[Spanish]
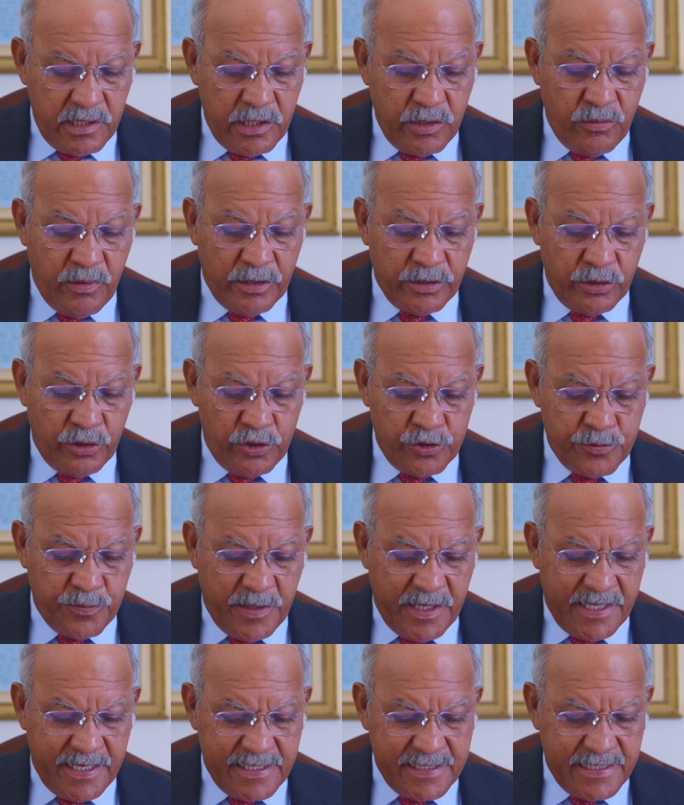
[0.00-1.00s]
Y cuando los
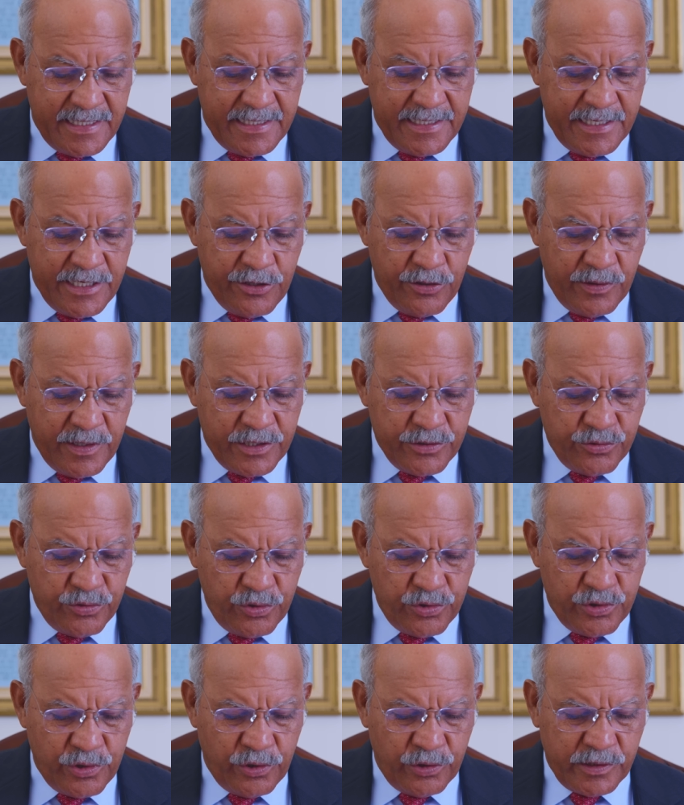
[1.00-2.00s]
padres del niño
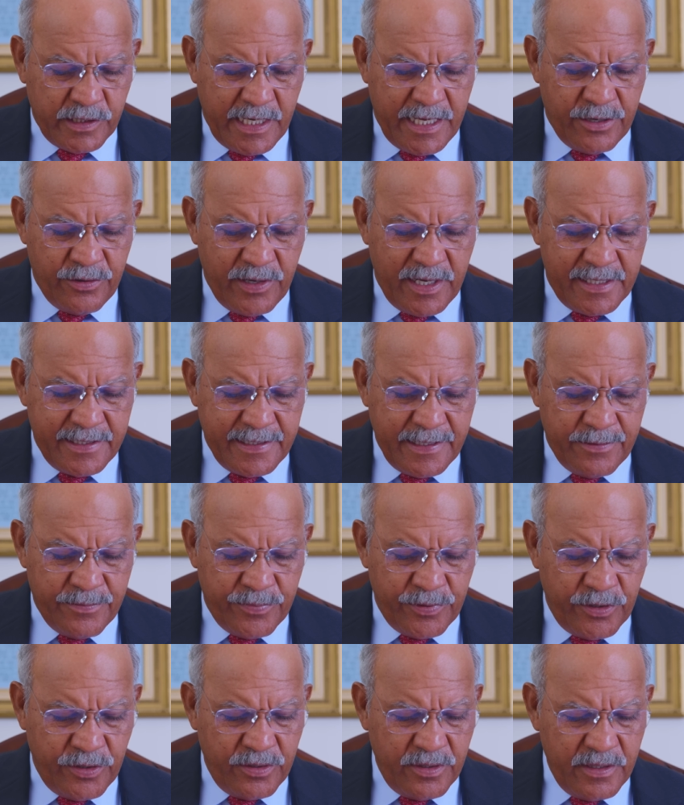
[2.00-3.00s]
Jesús lo trajeron al
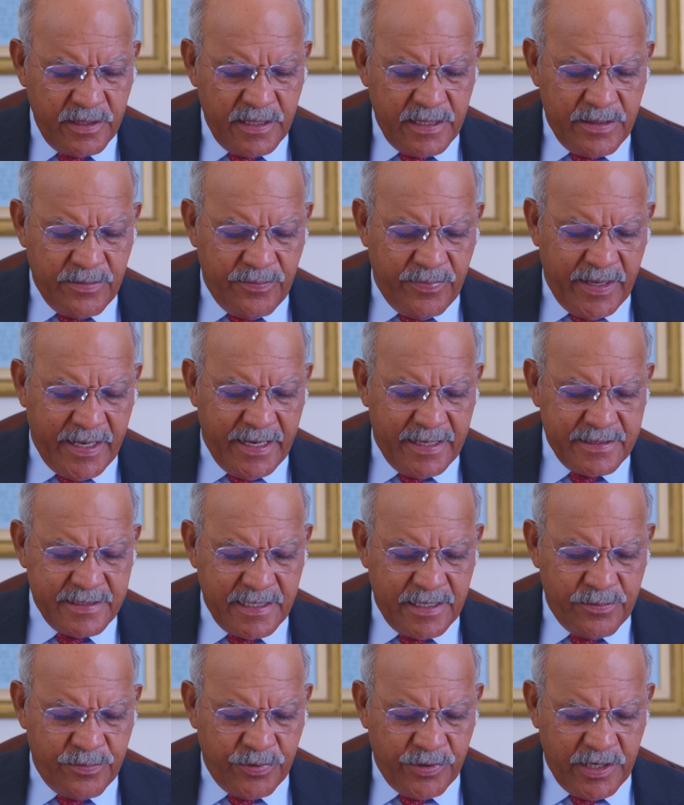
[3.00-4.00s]
templo para
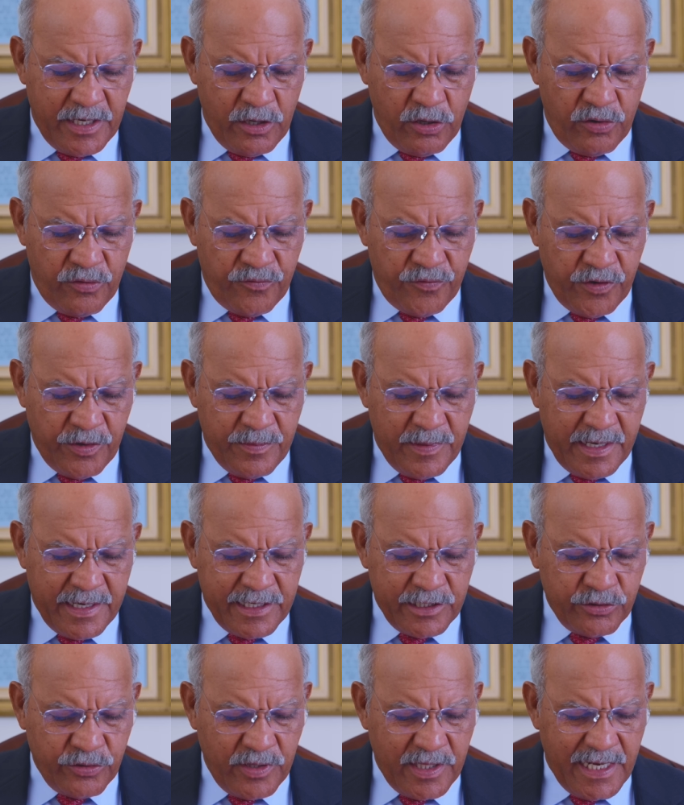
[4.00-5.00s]
hacer por él conforme
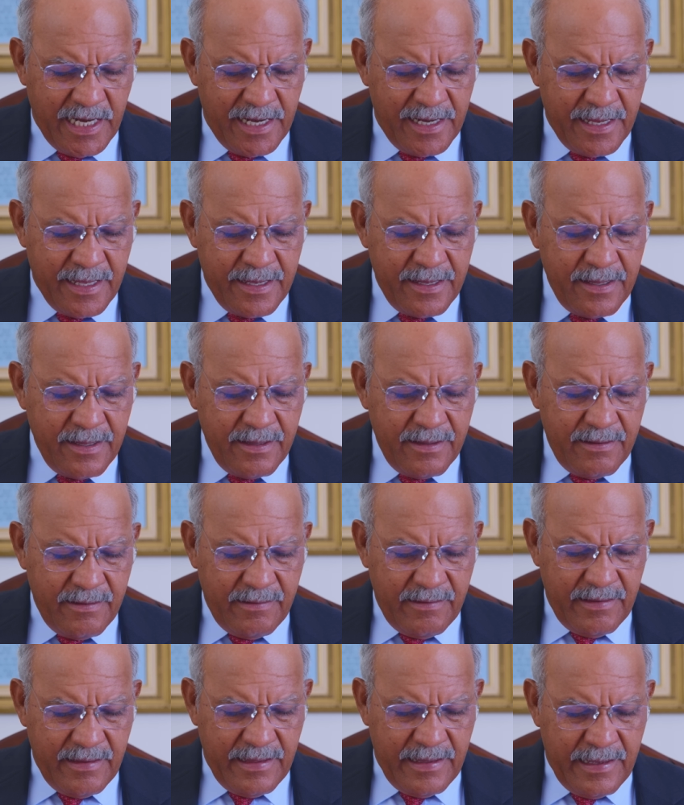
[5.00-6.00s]
al rito de la ley,
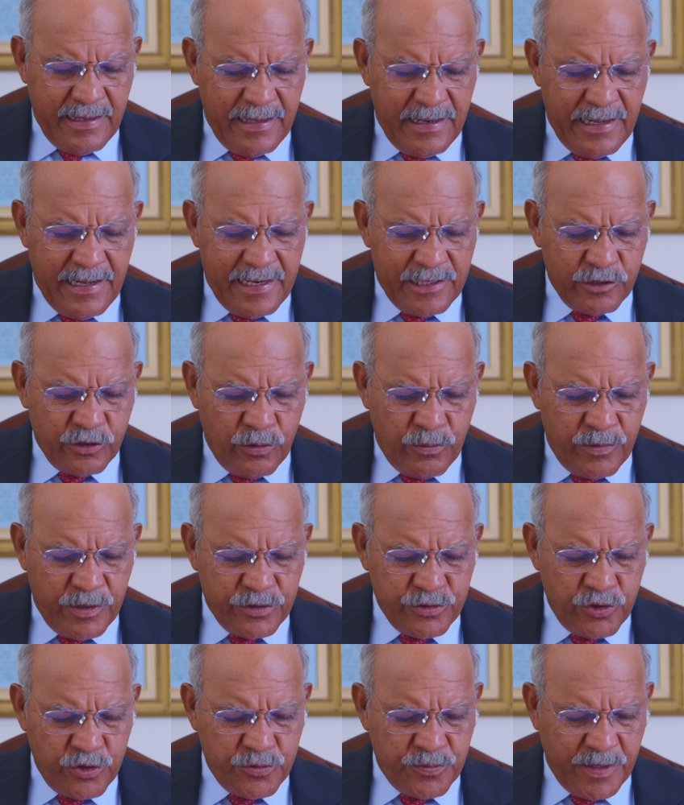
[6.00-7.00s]
él le
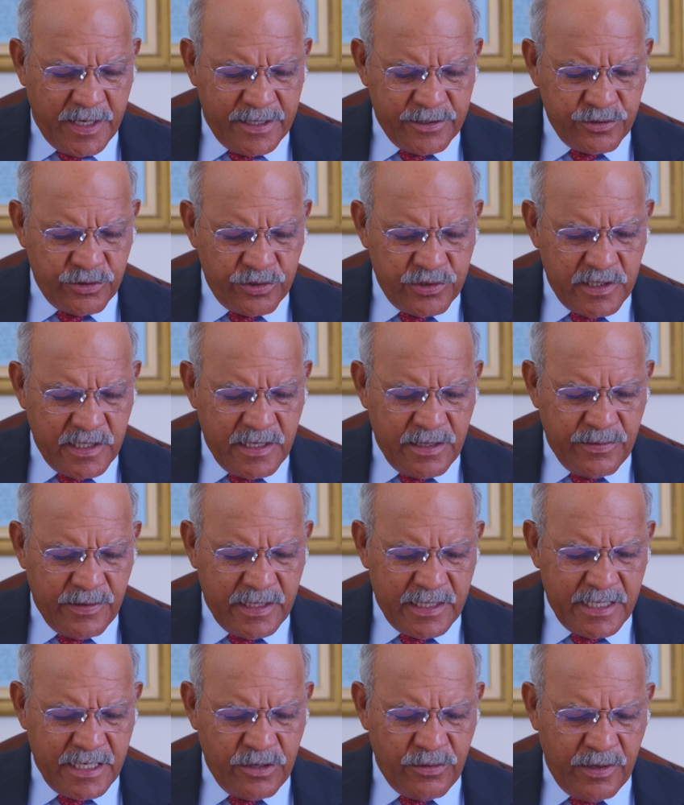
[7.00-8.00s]
tomó en sus brazos y
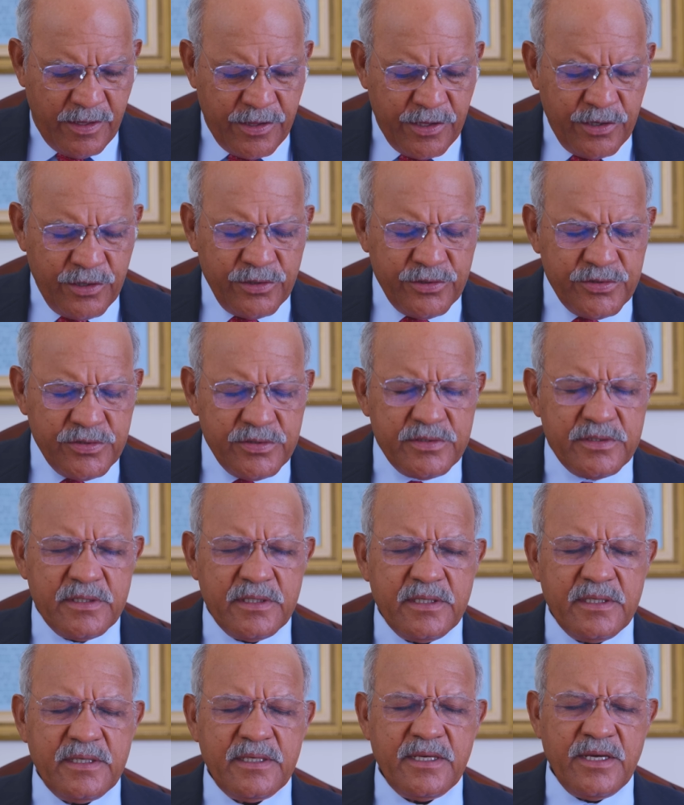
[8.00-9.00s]
bendijo a Dios,
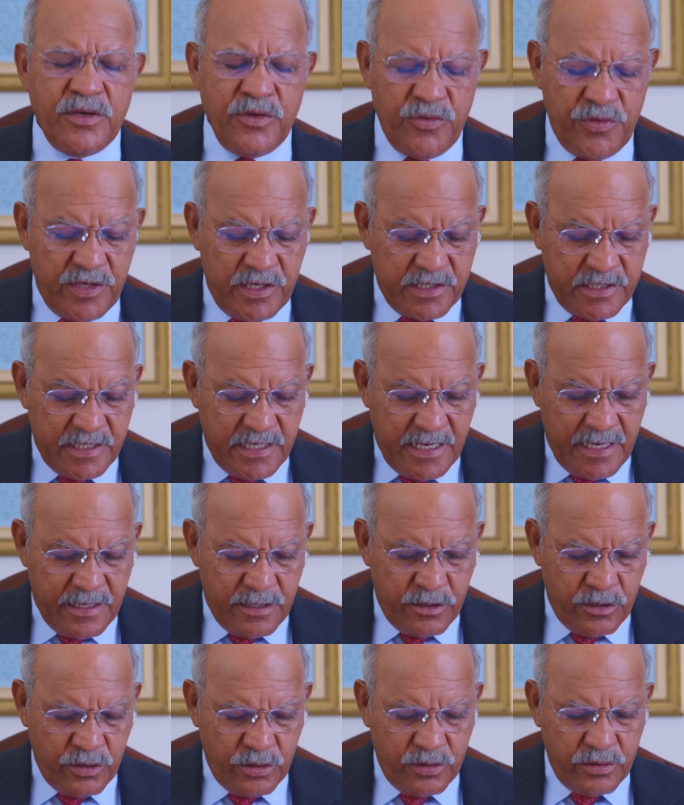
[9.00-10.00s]
eh,
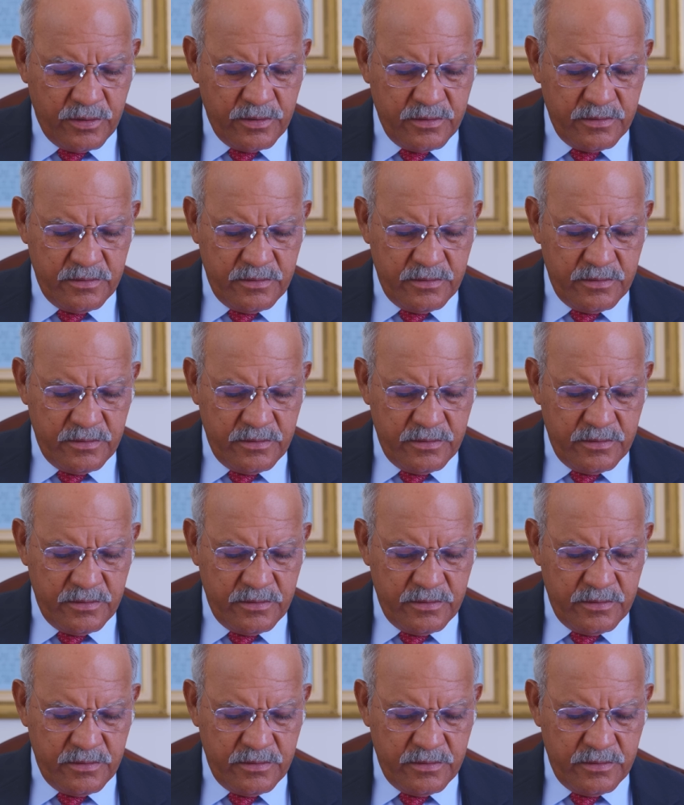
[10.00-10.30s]
diciendo,